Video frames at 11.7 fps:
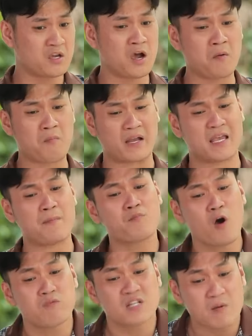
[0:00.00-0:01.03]
nhưng mà
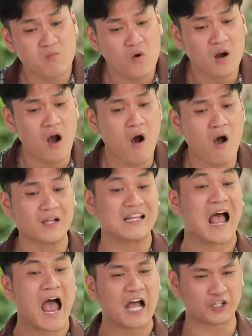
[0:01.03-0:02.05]
chăm ngôn sống của con á
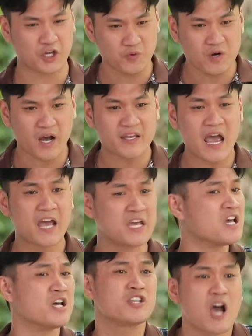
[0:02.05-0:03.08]
thà thiếu nợ
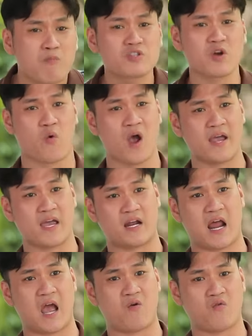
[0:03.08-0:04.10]
dai chứ không xù ai
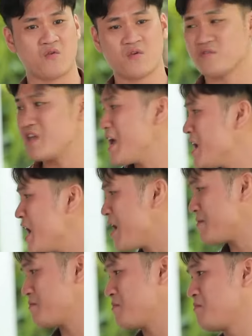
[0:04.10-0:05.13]
ngày nào vậy
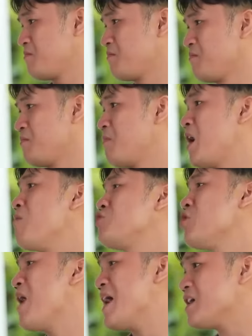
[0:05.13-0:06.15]
á không
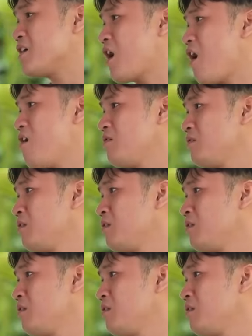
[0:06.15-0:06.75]
chịu bán cho con